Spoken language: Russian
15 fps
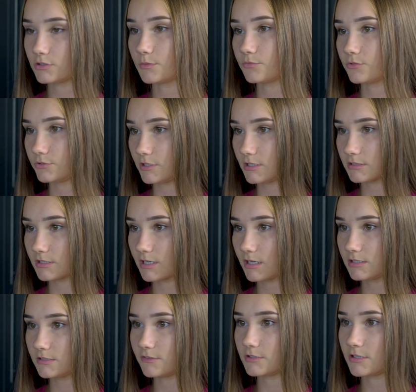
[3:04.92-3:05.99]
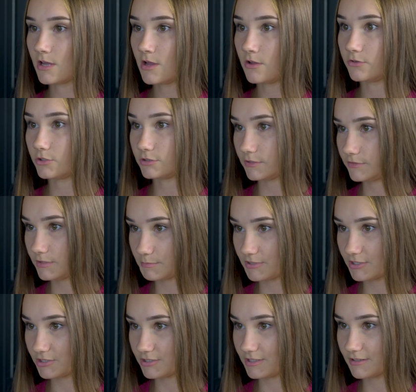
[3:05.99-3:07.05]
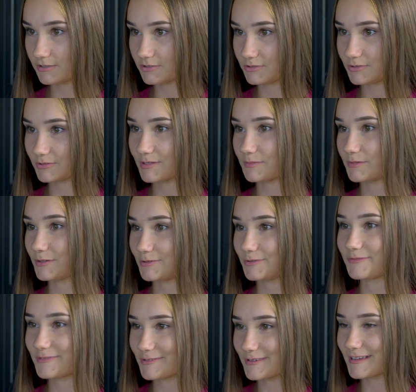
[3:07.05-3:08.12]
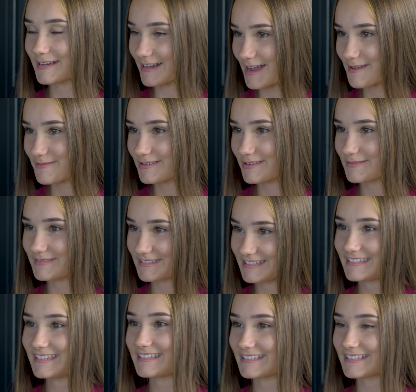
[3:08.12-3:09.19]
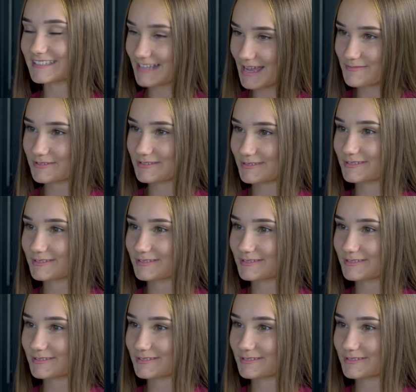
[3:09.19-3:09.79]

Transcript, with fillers: что нам будут рассказывать, но совсем не ожидала, что нам дадут в руки камеру, и мы действительно сами